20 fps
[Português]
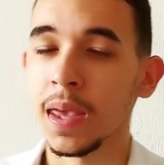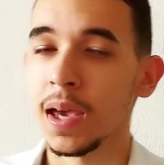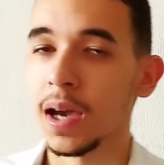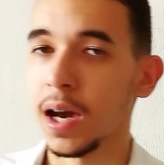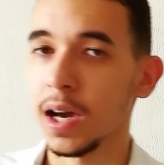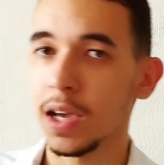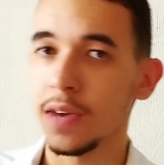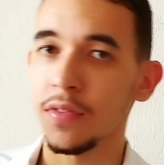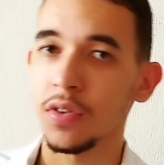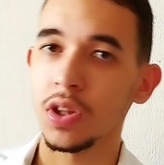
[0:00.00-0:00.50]

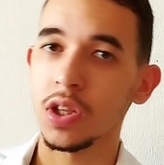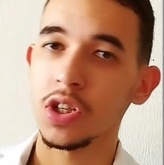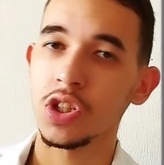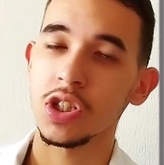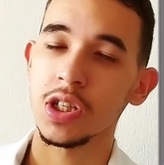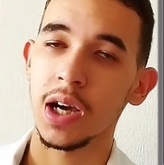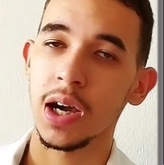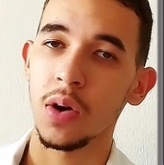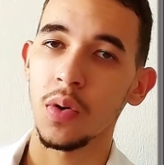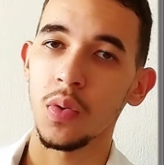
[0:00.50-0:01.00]
Aqui eu vou
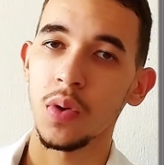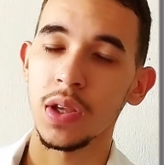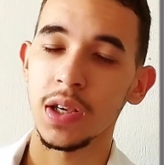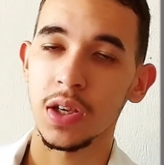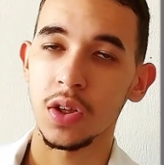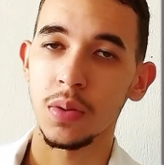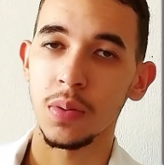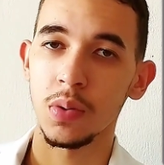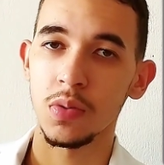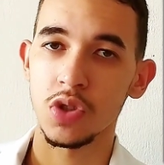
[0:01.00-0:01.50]
deixar o
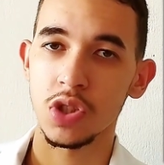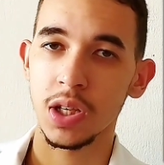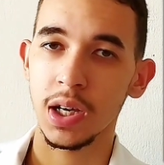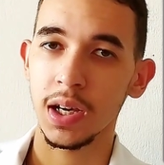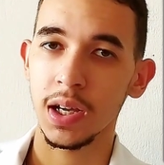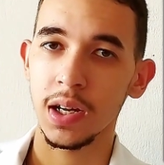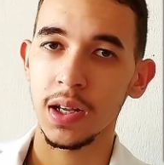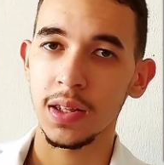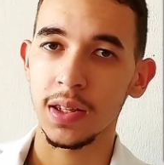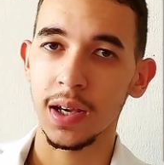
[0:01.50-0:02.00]
link do meu
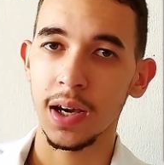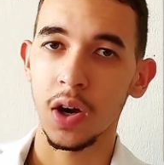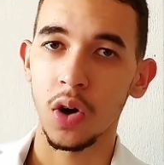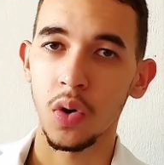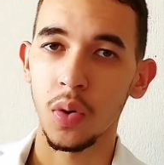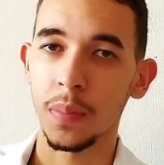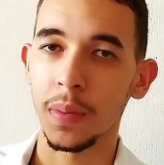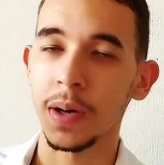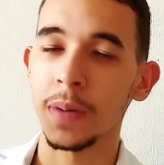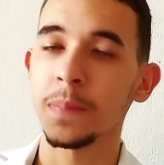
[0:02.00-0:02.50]
Instagram, tá?
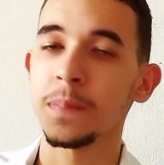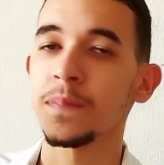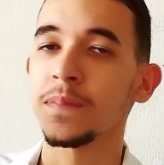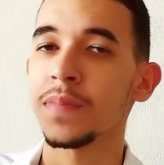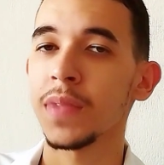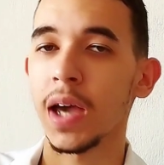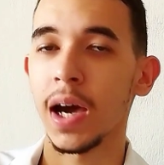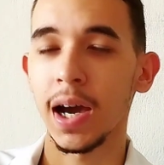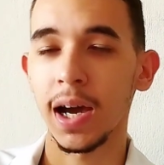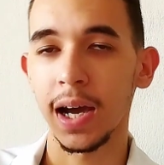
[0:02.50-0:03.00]
Arroba
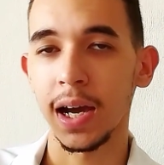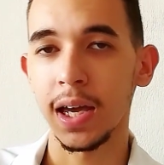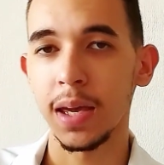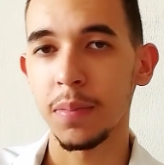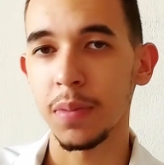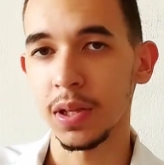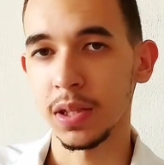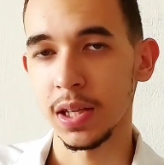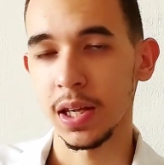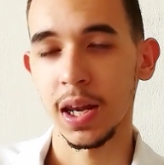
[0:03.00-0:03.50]

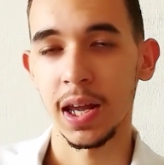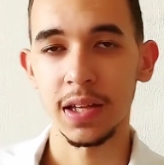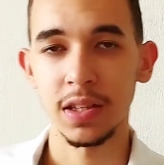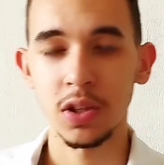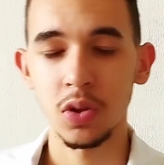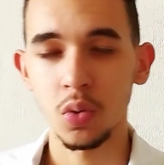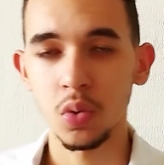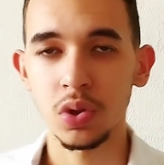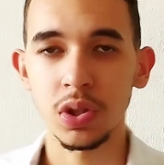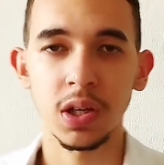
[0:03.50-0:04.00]
HM Underline
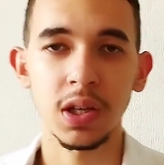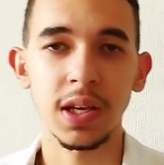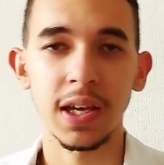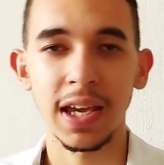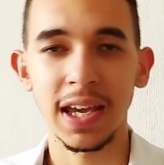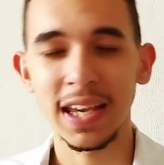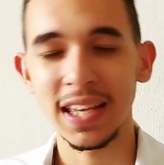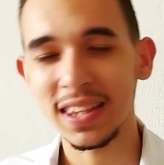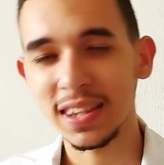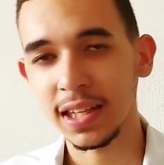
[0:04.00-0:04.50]
Nutri,
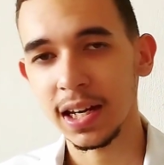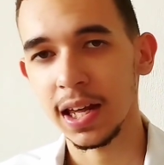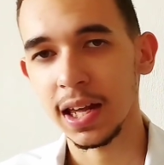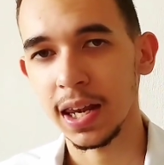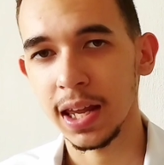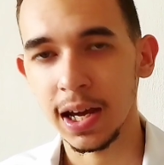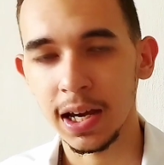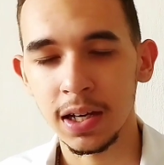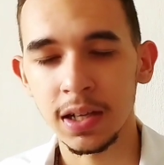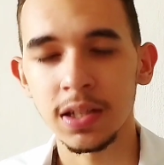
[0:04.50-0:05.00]
entra
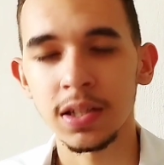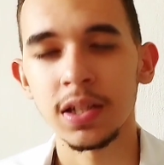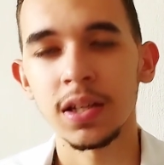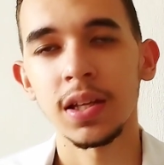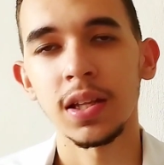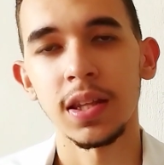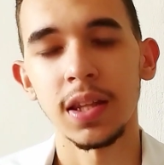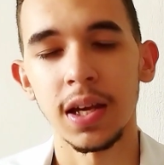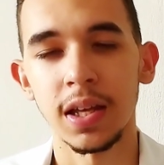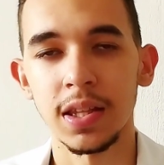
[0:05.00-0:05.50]
lá
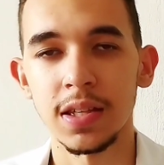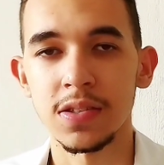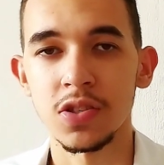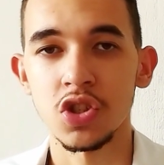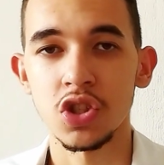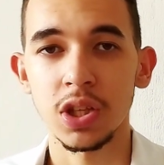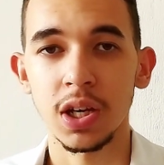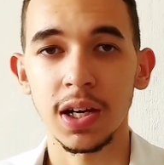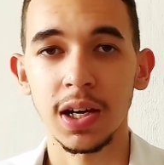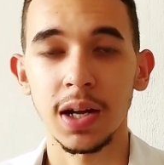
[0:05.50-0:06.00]
né, nesse
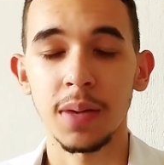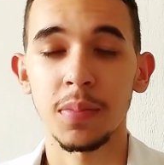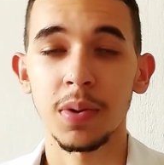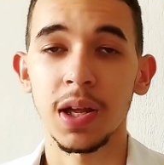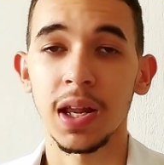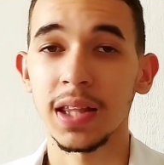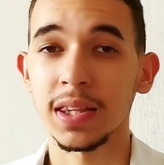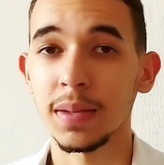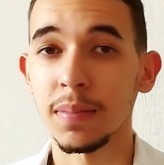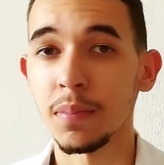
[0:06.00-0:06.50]
Instagram porque
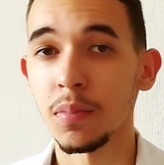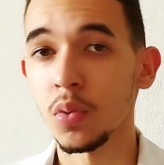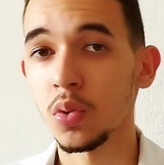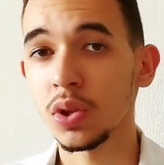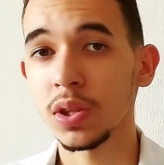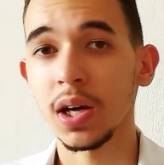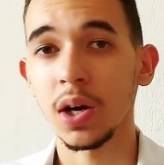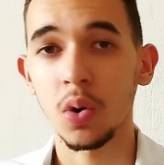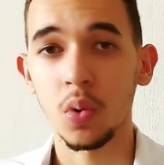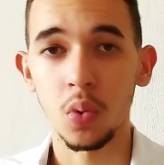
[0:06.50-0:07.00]
ela tem
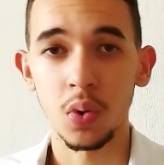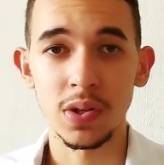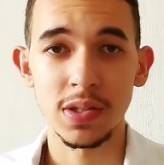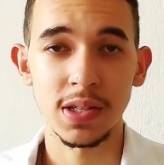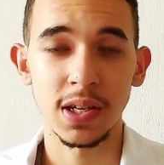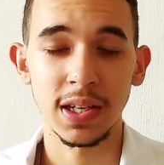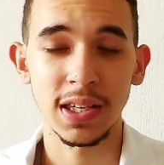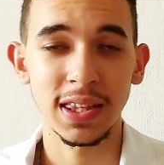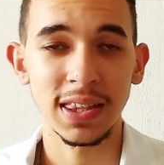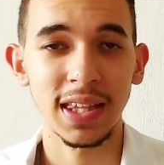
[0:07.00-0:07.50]
muita
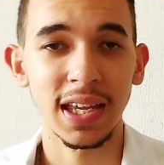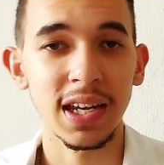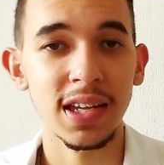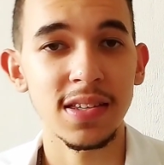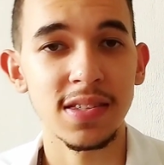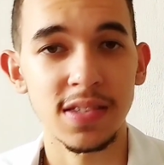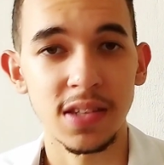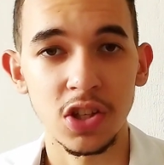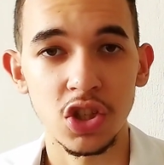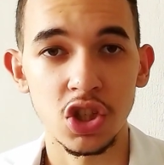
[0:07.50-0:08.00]
coisa
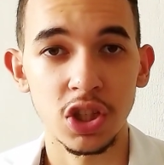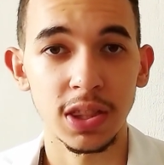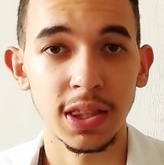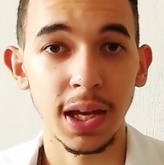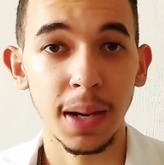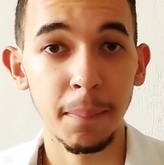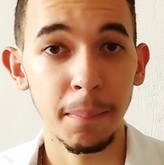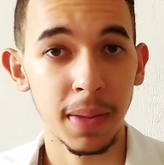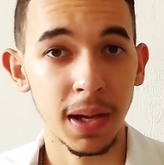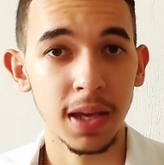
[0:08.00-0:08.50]
interessante
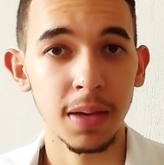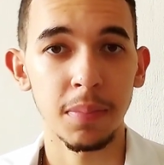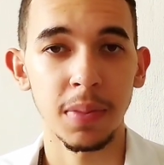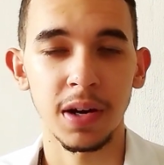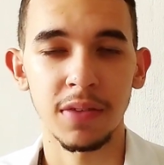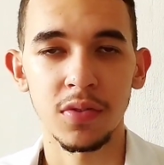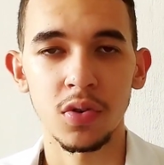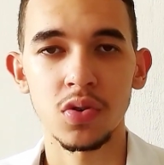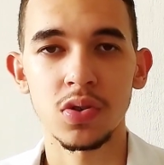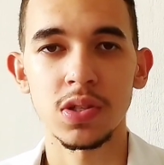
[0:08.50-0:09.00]
também
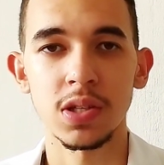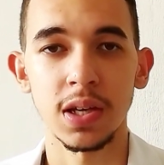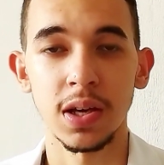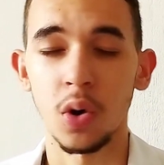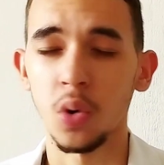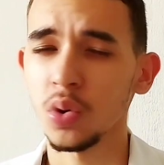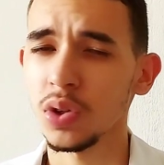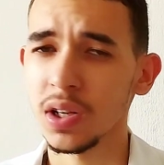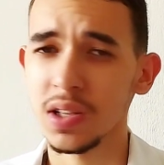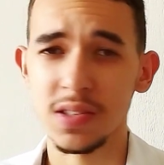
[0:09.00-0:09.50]
para você.
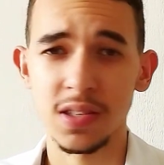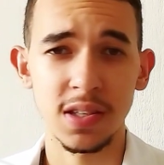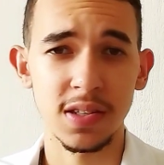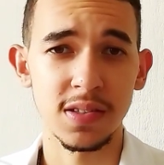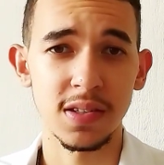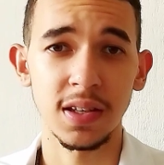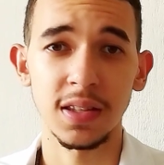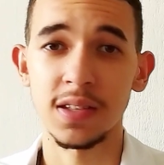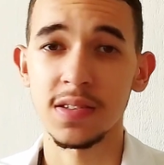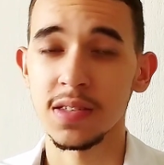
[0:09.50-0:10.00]
Outras
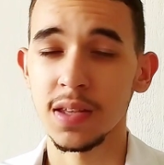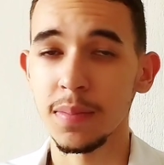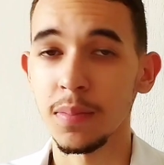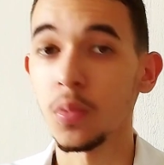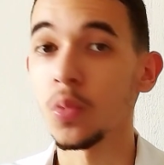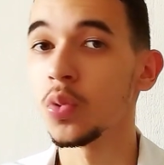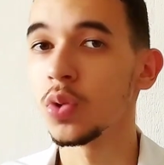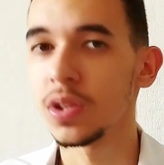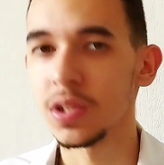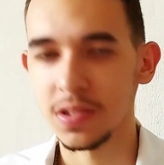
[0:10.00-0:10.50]
receitas, tem
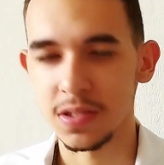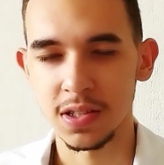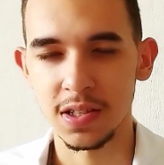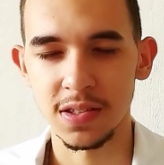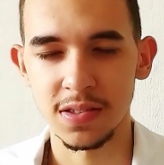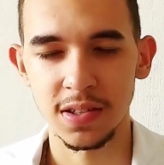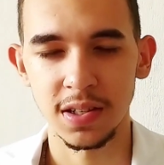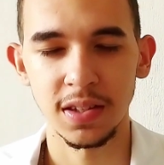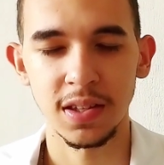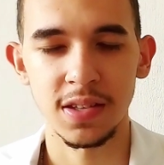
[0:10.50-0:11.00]
muitas
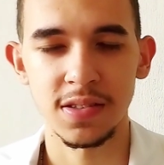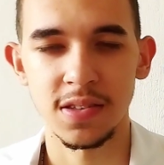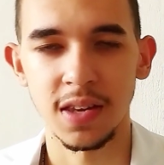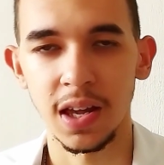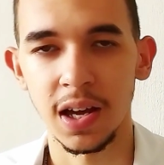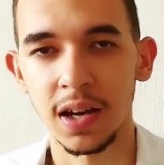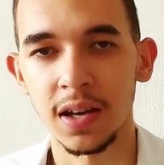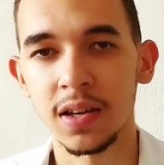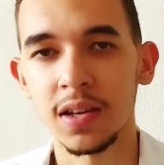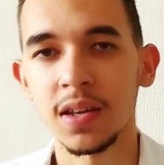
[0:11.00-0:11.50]
receitas
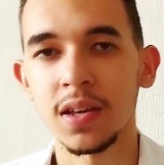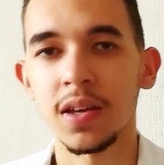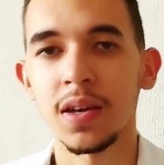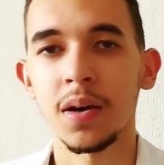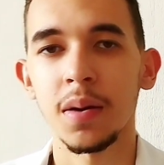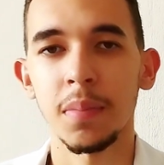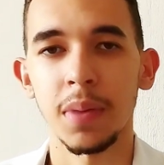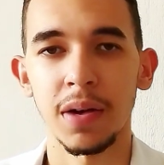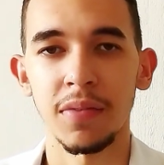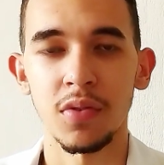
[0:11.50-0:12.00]
lá
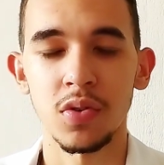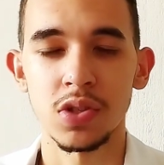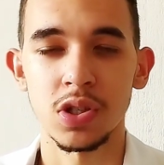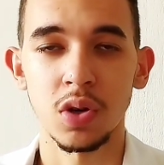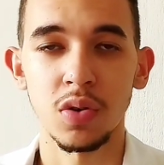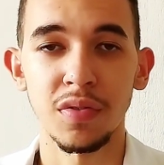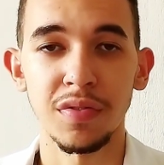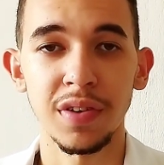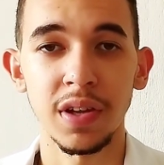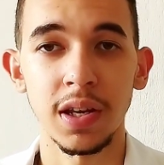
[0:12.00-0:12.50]
para você
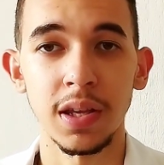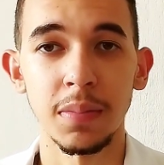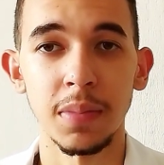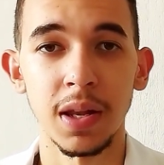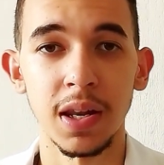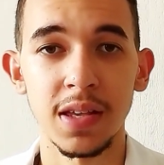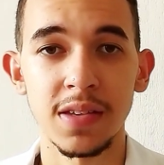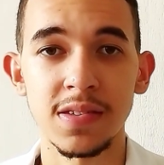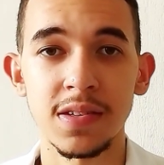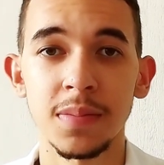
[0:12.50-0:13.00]
conferir,
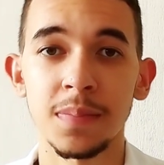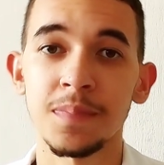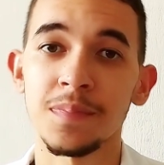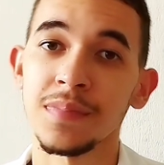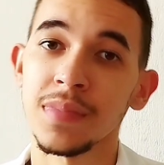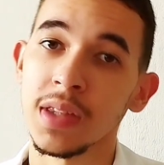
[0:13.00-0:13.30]
beleza?